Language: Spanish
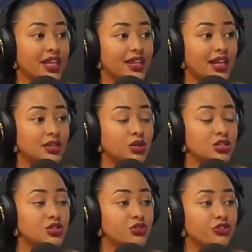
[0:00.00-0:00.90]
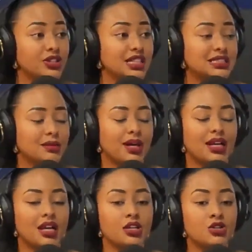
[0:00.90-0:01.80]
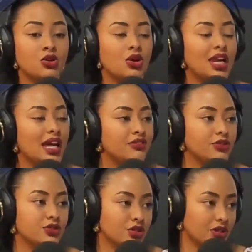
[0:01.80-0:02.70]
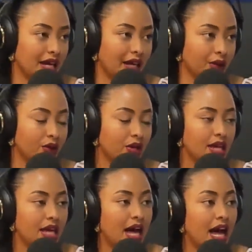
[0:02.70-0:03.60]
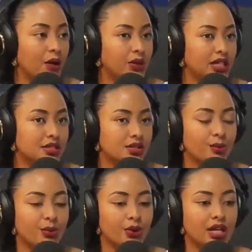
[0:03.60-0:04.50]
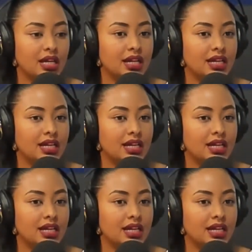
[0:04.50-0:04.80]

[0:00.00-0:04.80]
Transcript: de Directo al Show fin de semana no le ha funcionado a Wilson, porque en